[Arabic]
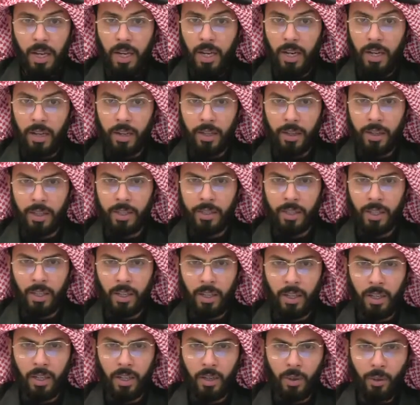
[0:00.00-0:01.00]
الا قاتل
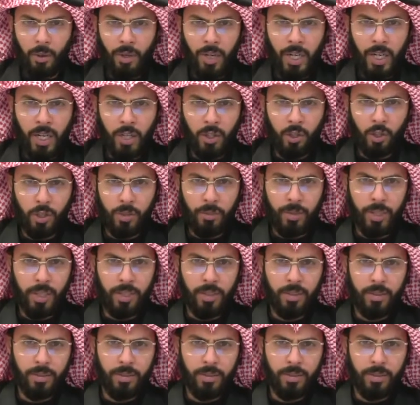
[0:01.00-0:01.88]
الله الناصبه